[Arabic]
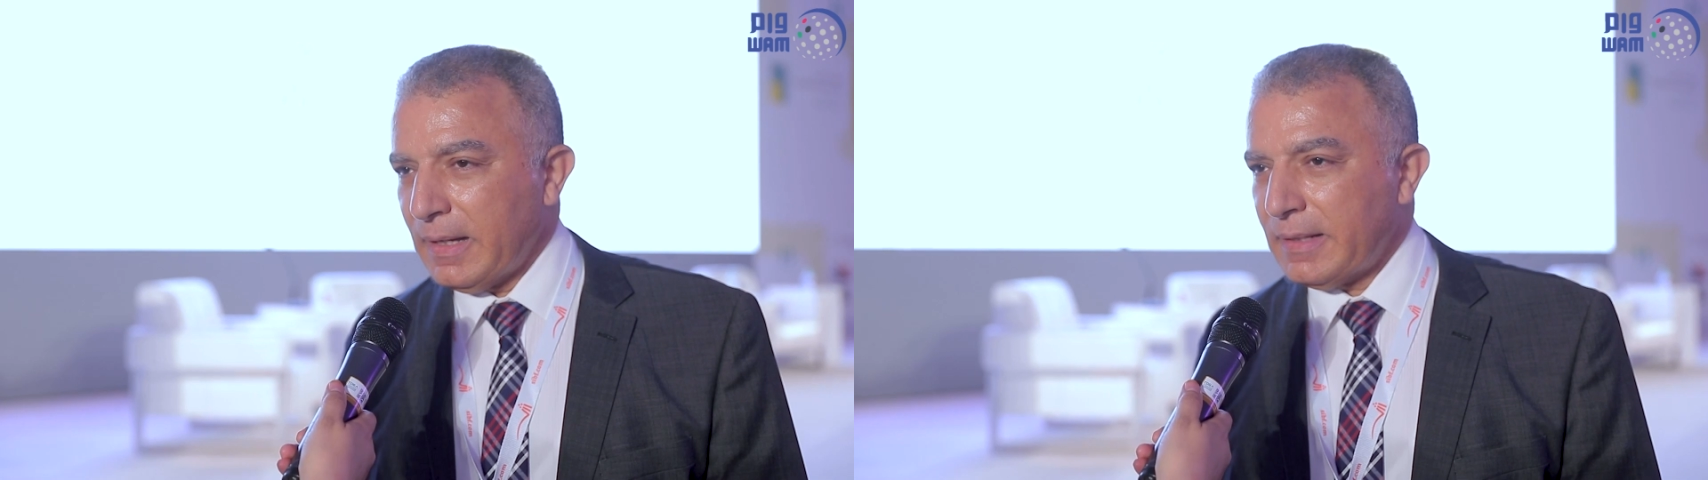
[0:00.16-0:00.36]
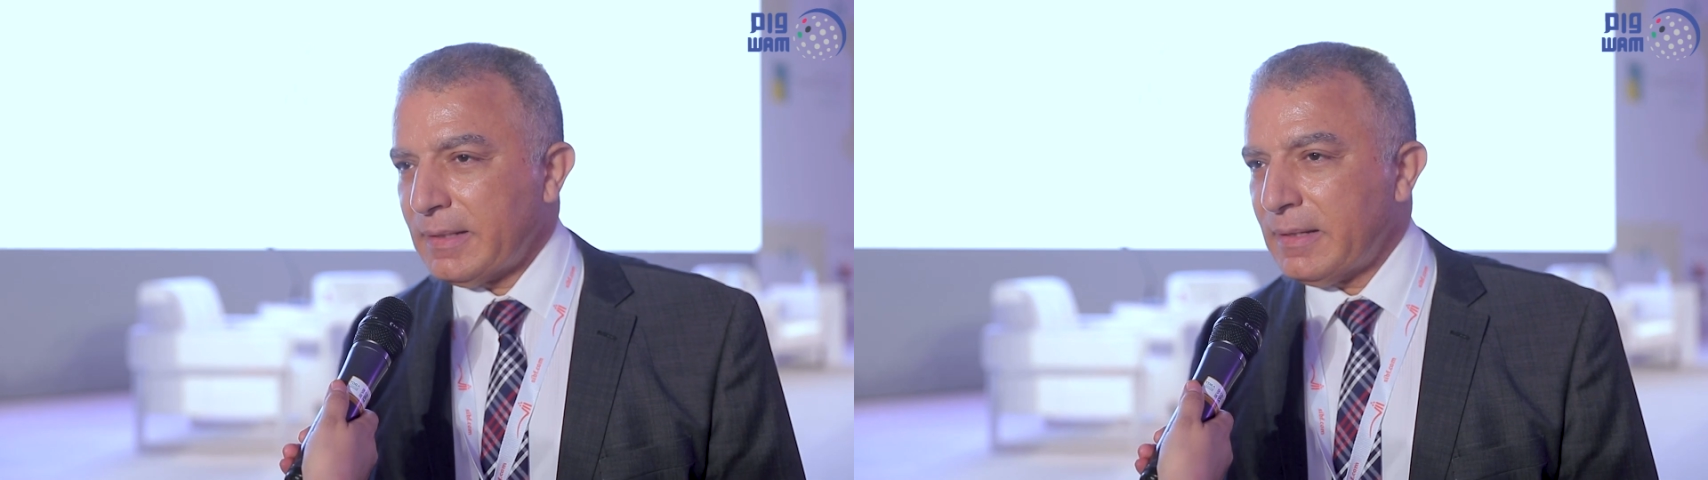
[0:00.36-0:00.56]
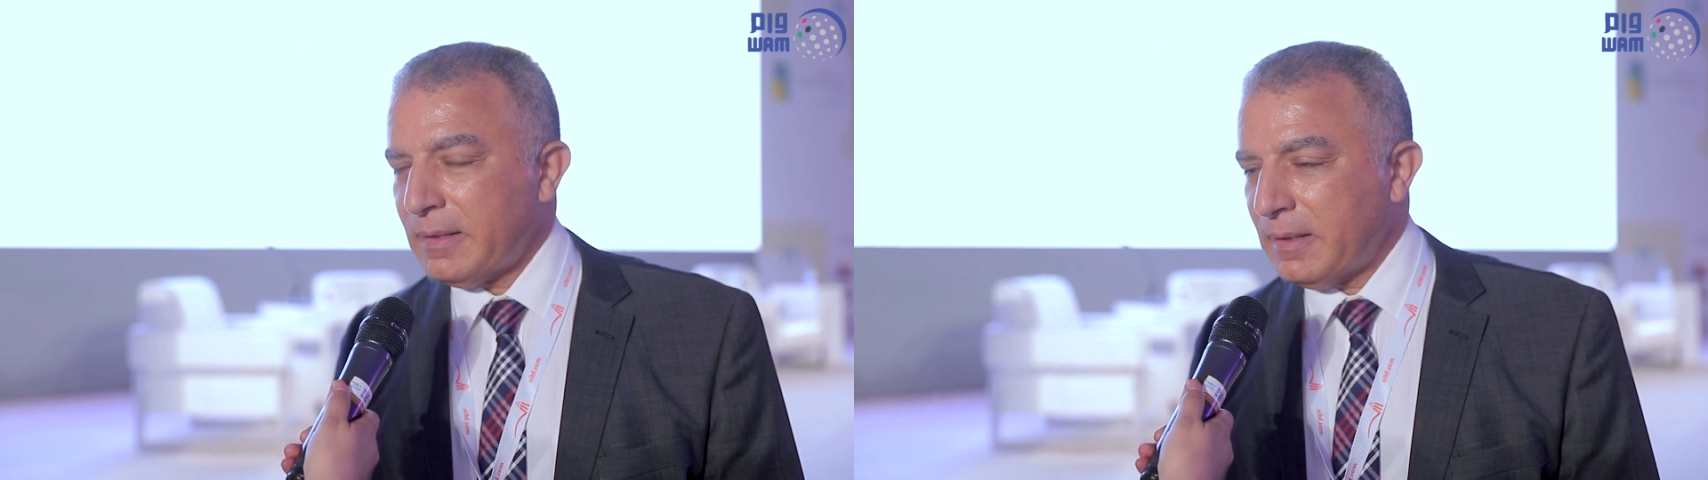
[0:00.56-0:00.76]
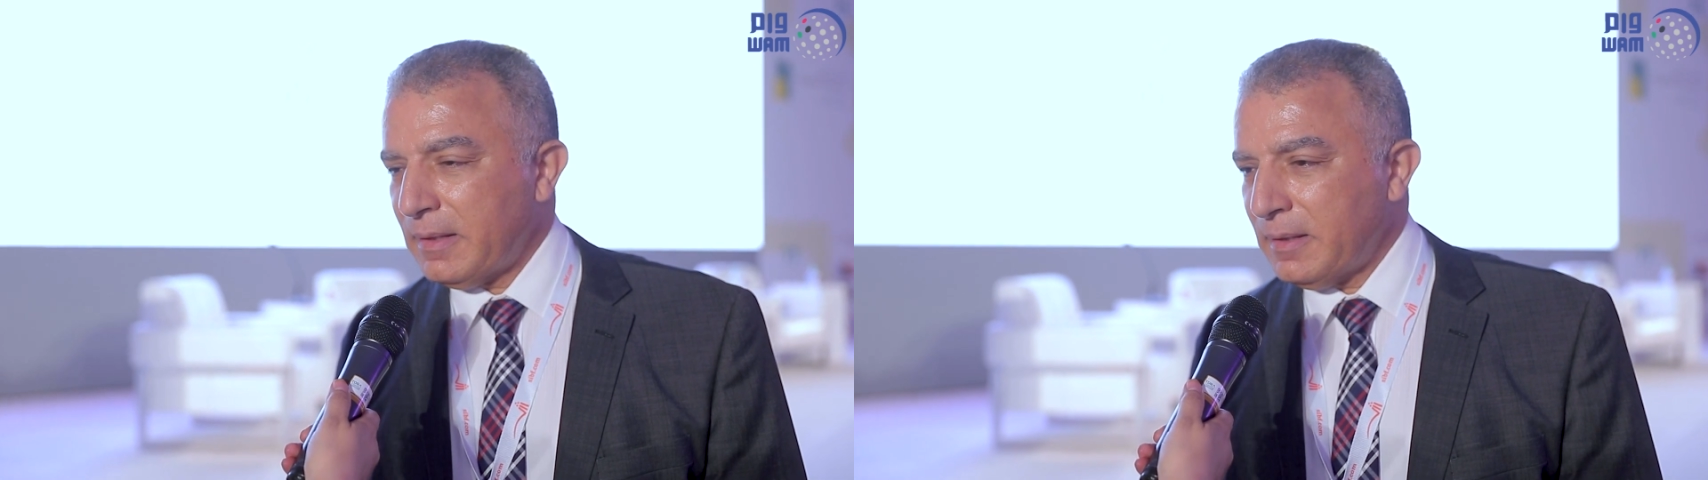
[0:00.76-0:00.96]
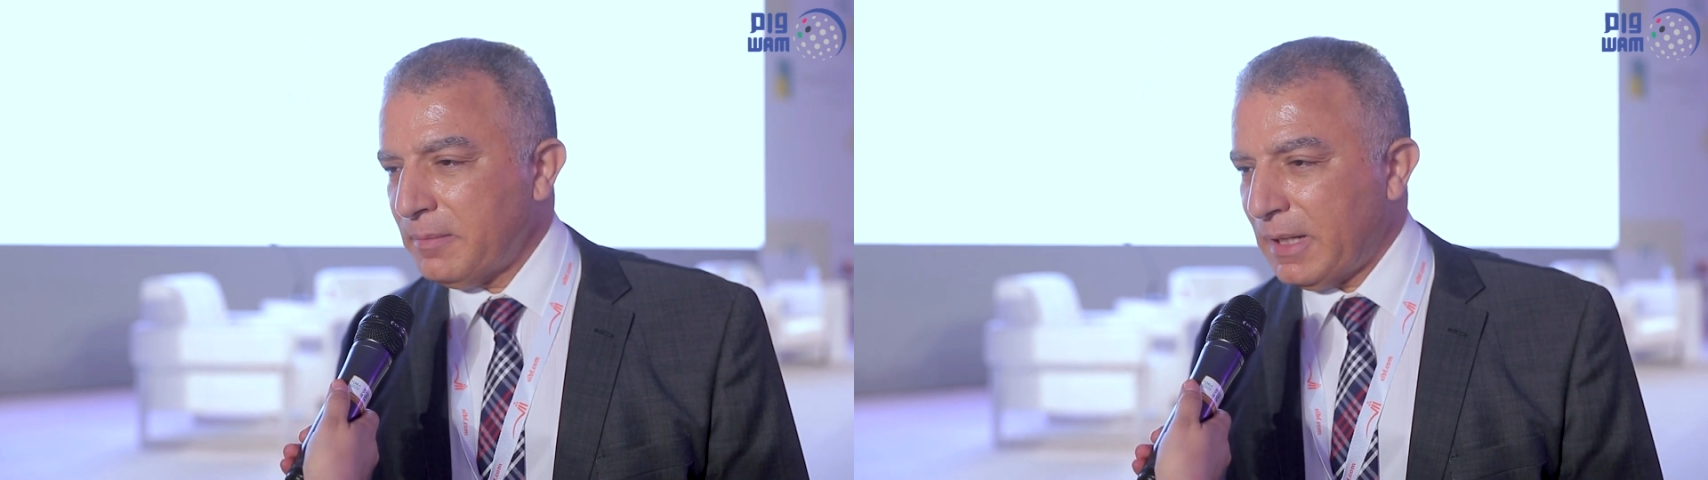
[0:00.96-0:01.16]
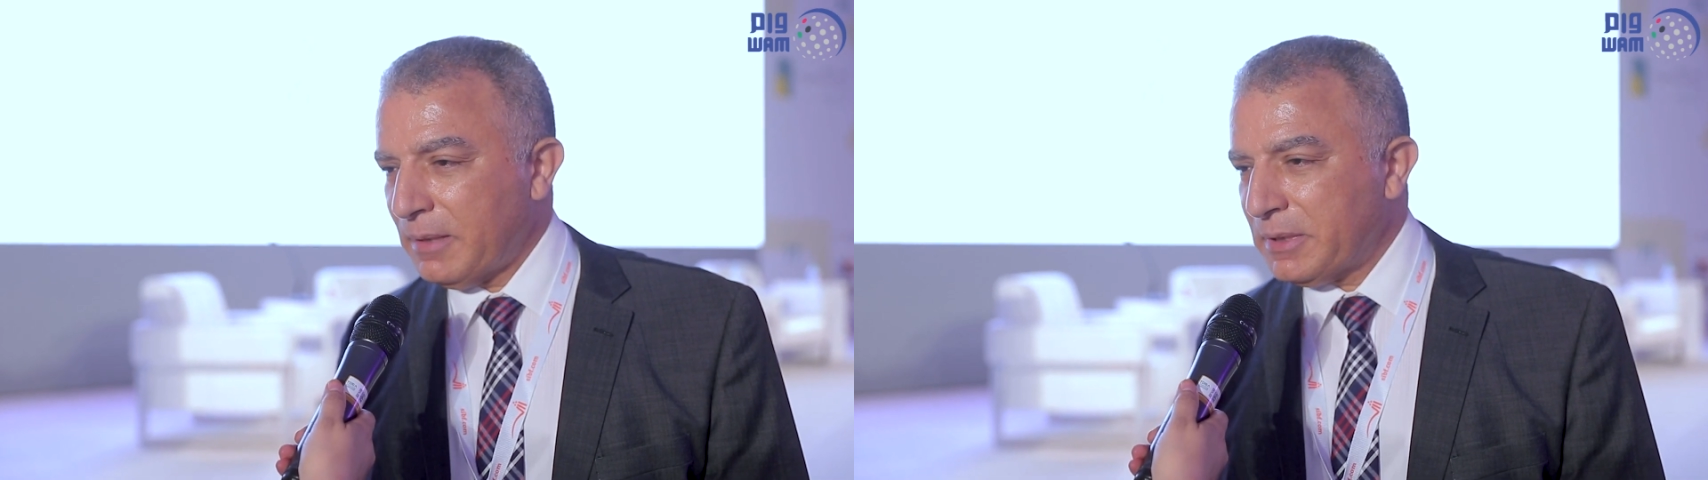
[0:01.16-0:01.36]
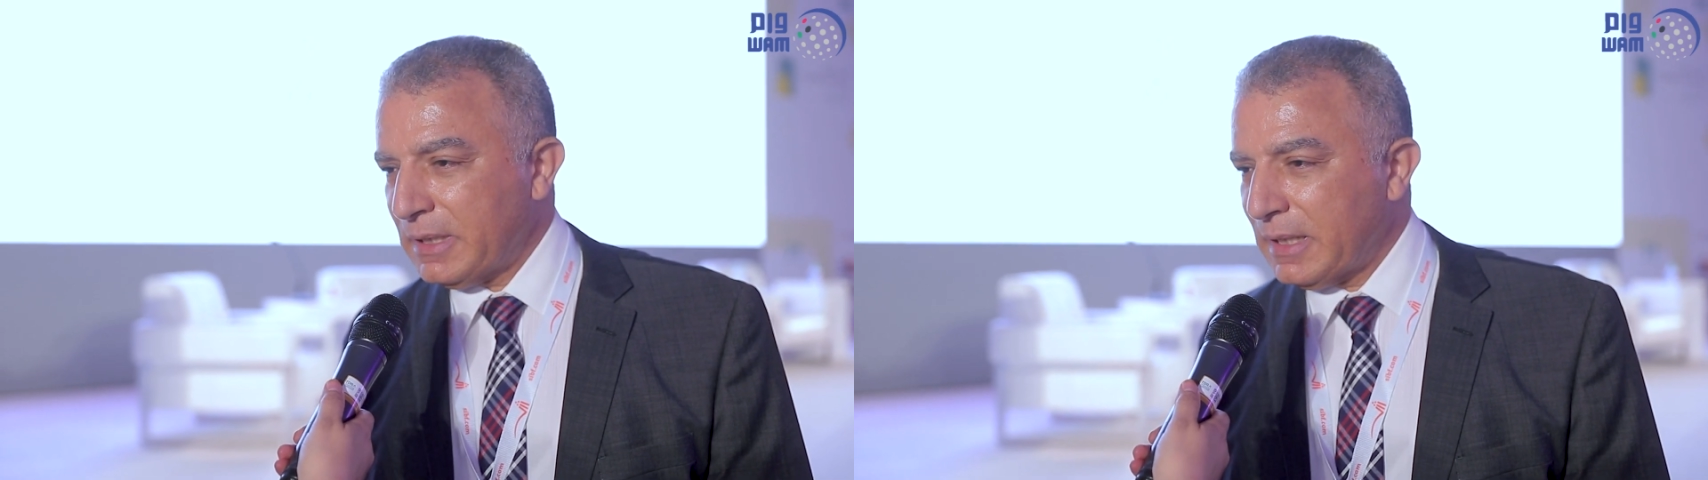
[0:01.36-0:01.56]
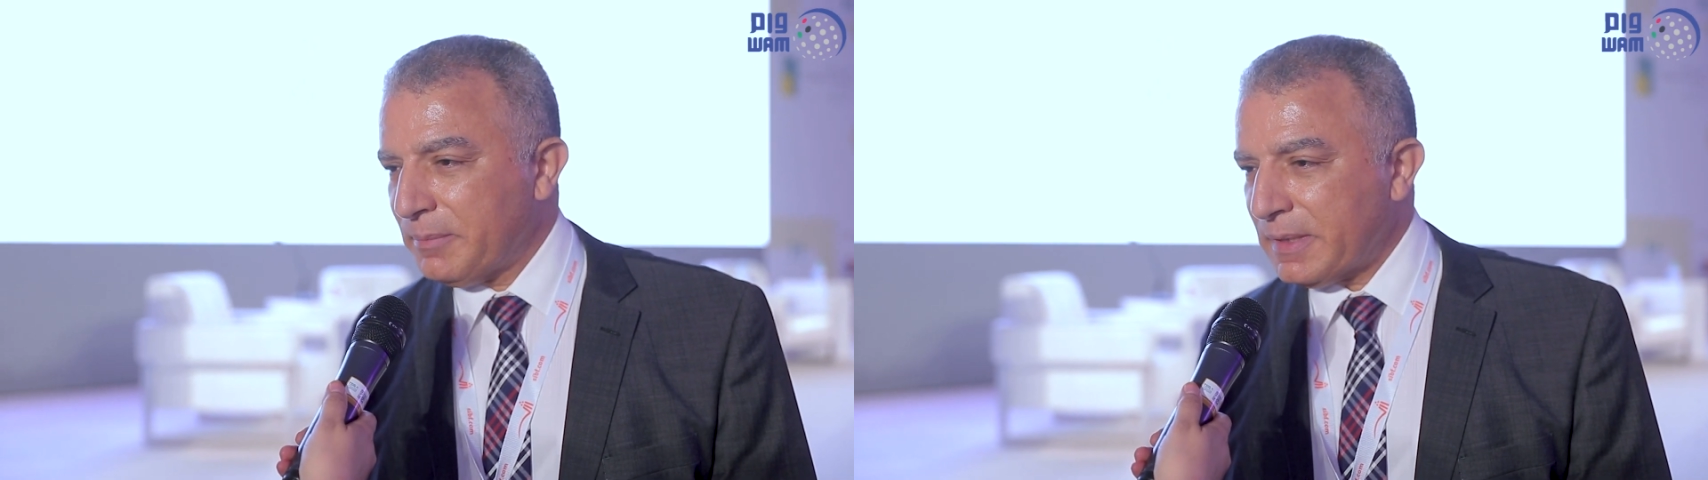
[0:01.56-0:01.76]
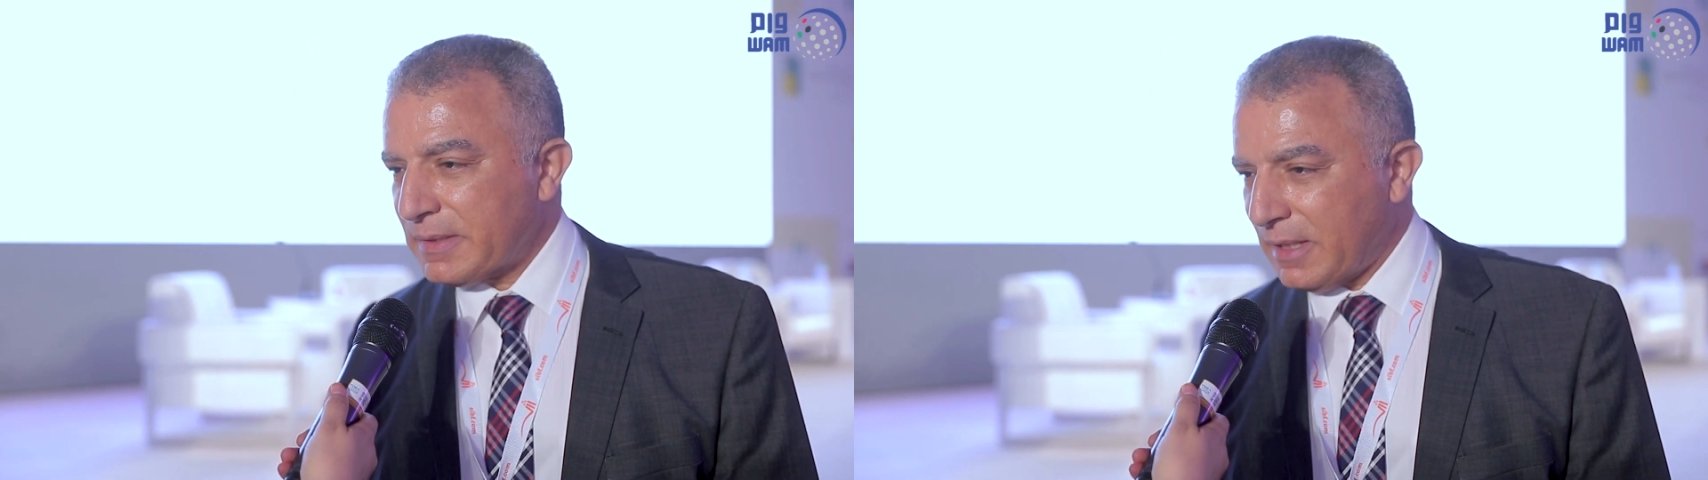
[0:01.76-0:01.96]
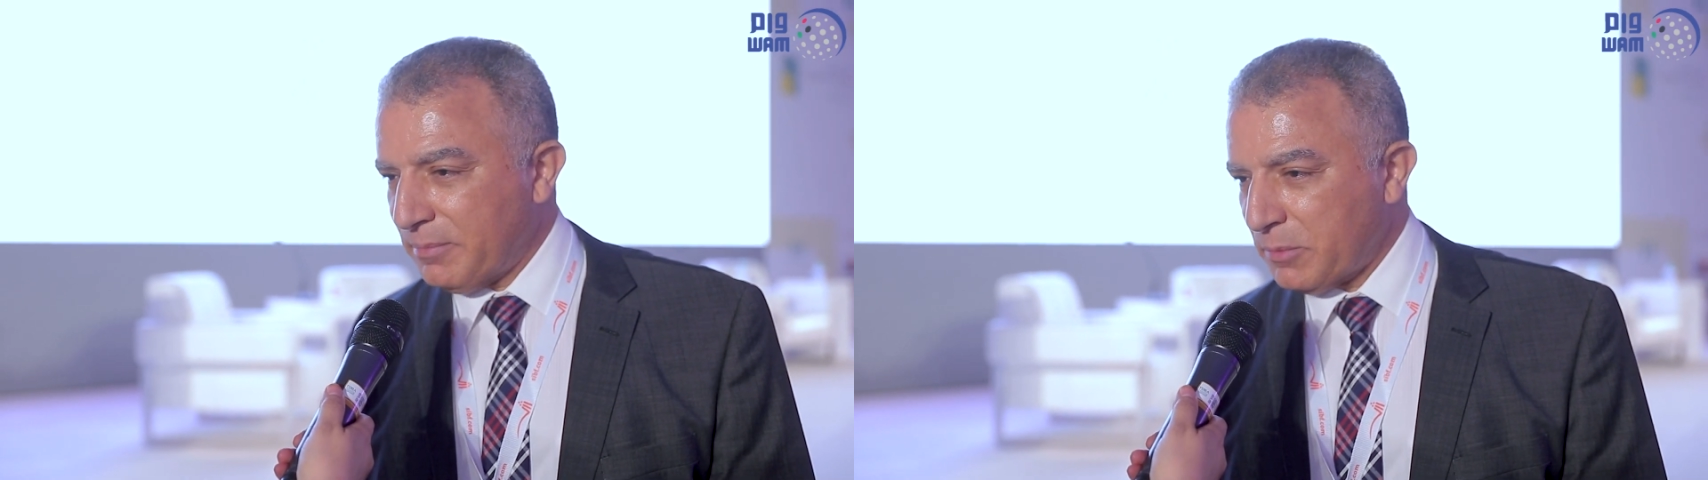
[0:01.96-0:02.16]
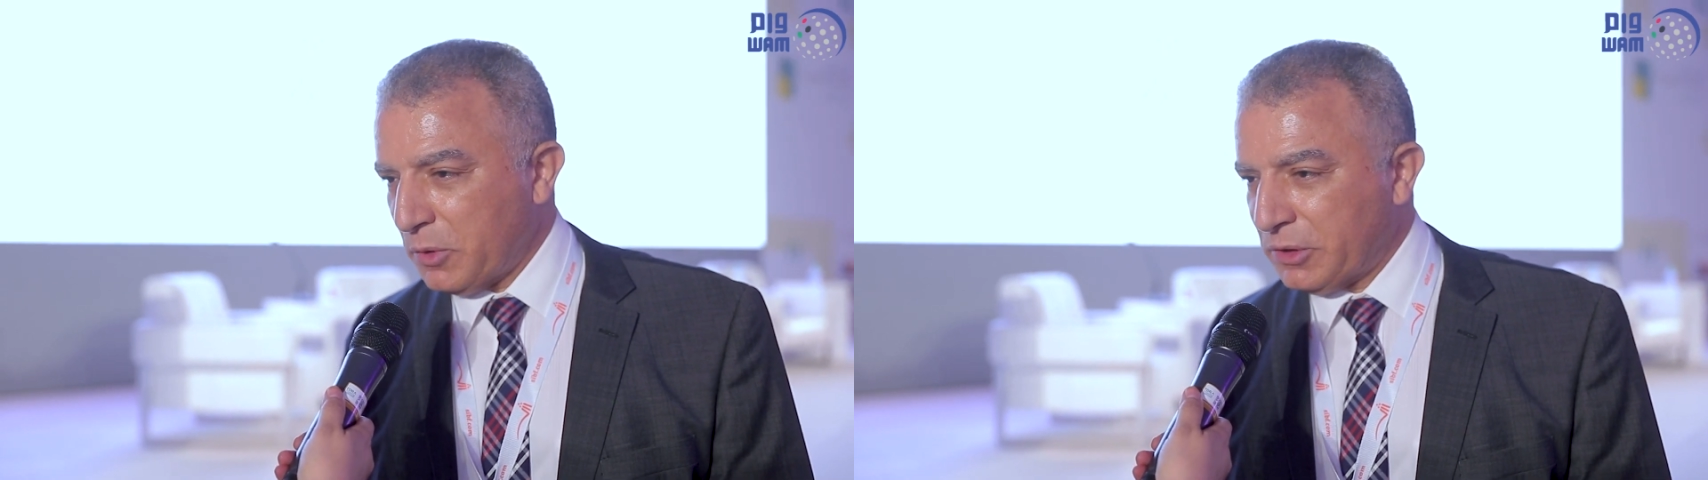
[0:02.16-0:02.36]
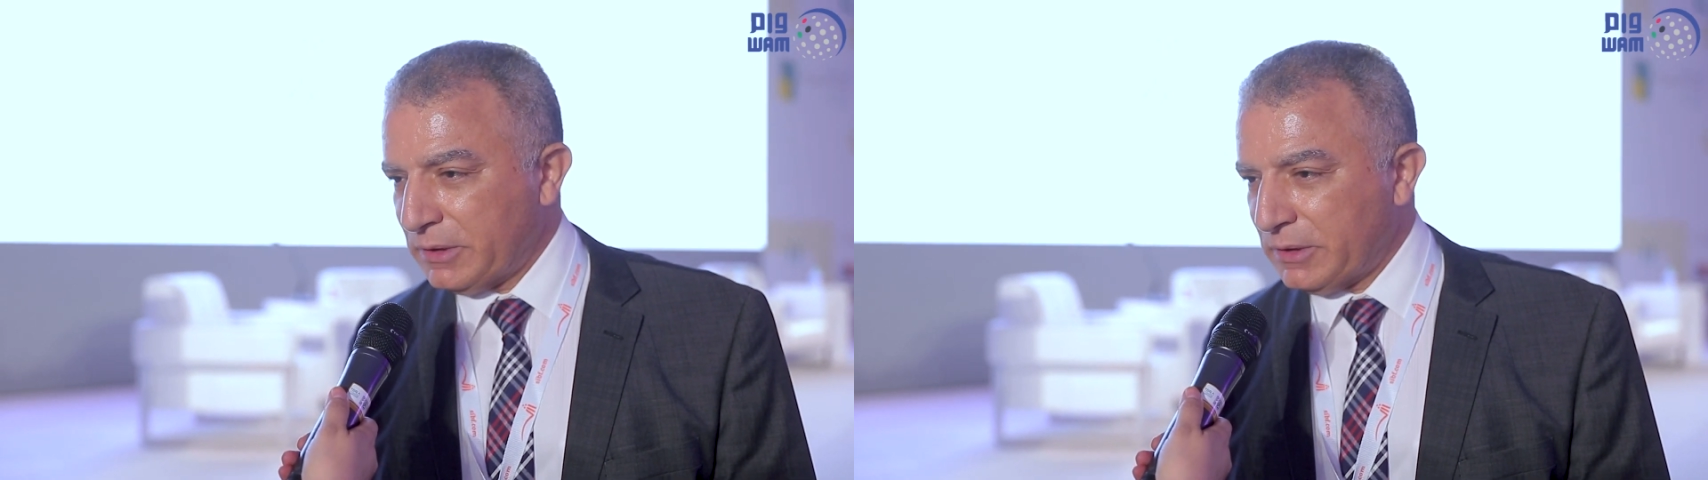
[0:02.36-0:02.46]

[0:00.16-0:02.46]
أنا آه، محمد الجبري صاحب مجموعة